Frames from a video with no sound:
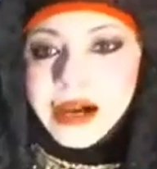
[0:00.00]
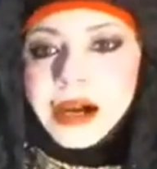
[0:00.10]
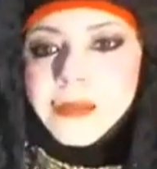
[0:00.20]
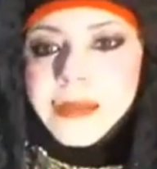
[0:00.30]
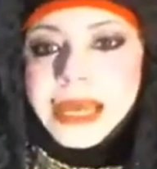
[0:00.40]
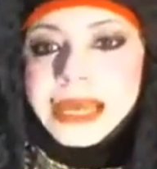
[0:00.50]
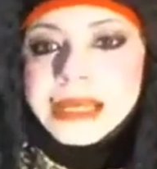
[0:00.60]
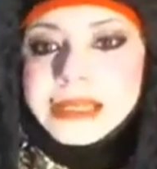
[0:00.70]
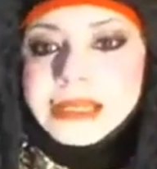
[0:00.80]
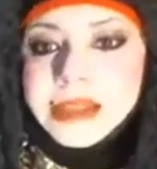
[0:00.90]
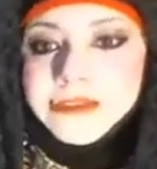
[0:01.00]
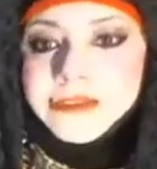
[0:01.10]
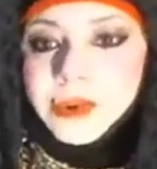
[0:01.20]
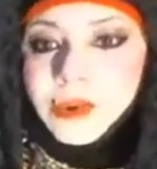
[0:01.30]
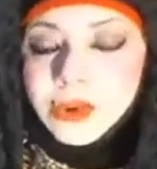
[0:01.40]
Uh, मैं
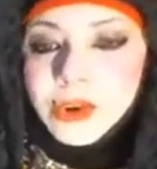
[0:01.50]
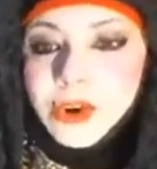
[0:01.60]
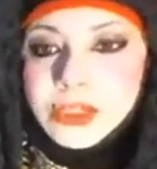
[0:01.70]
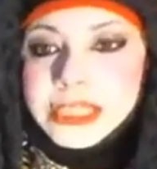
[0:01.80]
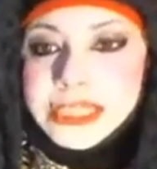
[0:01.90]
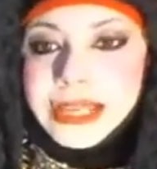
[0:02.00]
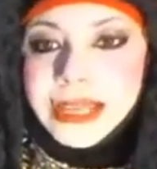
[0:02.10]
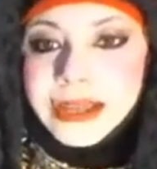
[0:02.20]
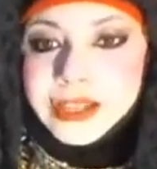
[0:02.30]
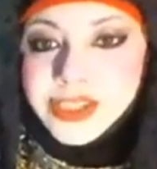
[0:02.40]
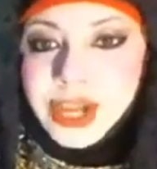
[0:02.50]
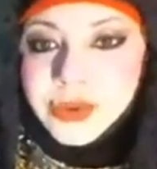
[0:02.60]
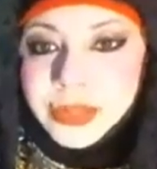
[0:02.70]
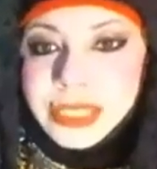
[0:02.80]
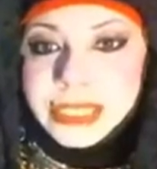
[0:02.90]
सिर्फ उन लोगों से ये कहना
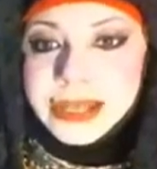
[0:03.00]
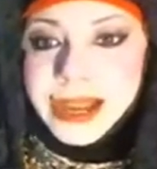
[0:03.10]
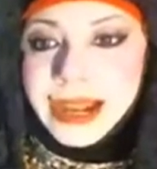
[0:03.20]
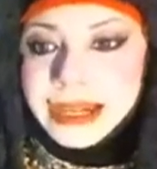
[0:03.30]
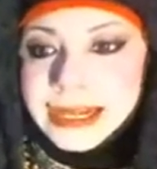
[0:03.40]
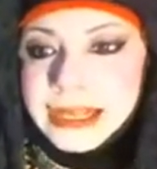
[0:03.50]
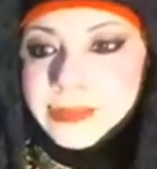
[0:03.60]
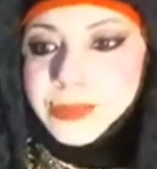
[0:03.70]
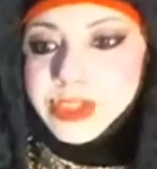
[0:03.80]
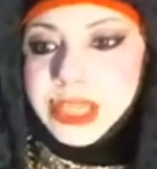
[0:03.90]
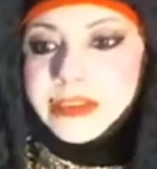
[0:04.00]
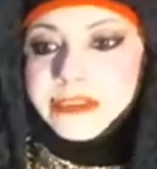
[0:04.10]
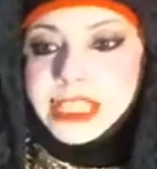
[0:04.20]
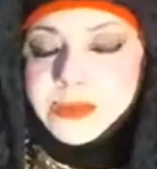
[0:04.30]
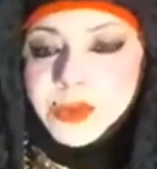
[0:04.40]
चाहूंगी कि काइंडली मुझे
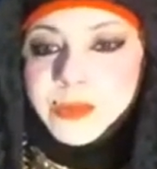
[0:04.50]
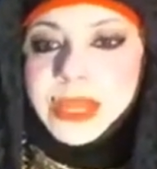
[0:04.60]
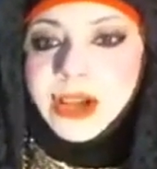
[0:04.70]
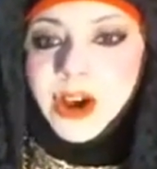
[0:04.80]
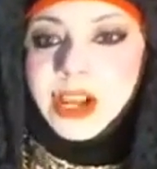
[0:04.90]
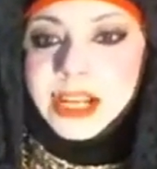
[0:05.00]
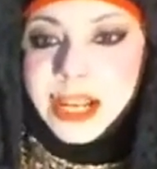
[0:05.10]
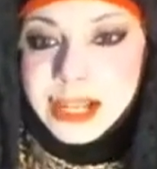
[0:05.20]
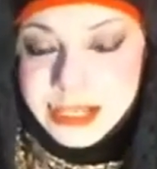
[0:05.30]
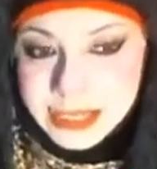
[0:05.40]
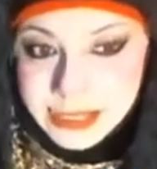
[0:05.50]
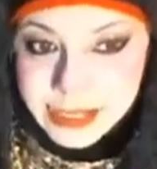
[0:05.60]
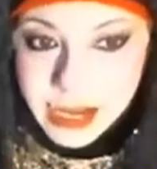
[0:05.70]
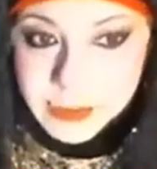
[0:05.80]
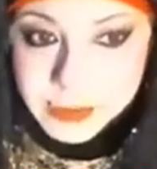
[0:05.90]
फेसबुक पे कॉल ना करें
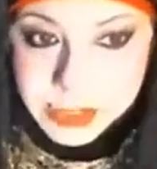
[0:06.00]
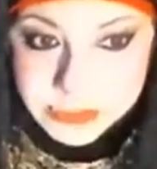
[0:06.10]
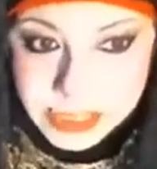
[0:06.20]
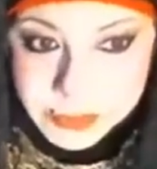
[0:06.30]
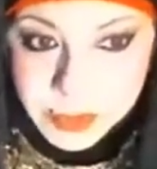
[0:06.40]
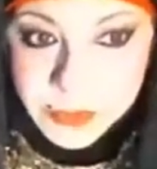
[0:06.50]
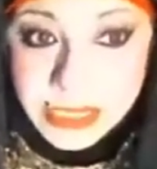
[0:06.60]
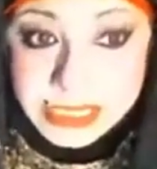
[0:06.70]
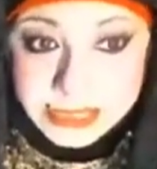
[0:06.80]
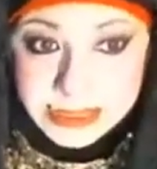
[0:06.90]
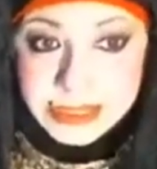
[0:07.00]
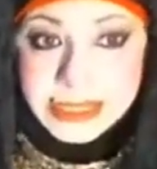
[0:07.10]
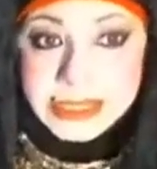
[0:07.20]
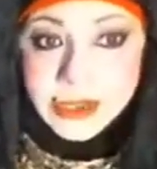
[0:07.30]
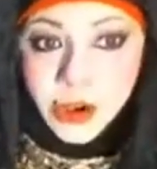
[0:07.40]
अगर आपने मुझे फेसबुक पे इसी
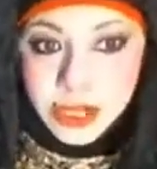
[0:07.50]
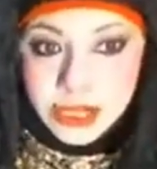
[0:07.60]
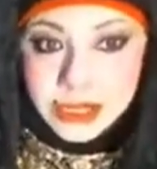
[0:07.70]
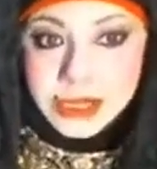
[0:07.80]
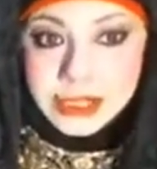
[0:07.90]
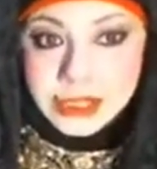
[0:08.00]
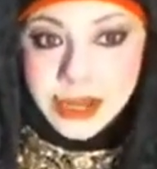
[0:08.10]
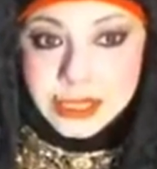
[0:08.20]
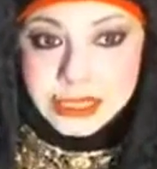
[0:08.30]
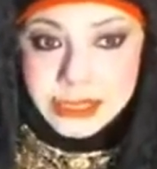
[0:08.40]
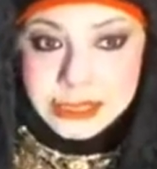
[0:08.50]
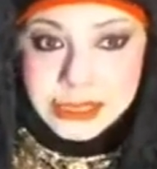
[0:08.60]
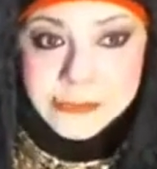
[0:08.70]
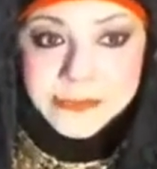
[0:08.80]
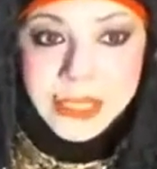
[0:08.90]
तरीके से कॉल करना स्टार्ट कर
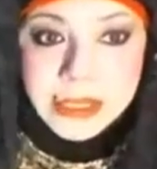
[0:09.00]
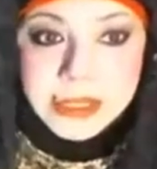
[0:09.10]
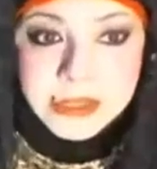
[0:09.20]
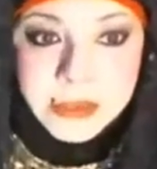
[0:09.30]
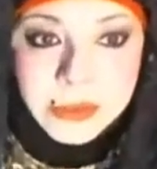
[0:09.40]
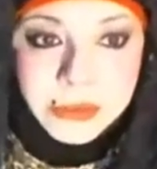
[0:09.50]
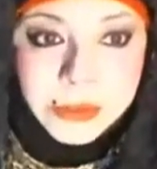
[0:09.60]
दी तो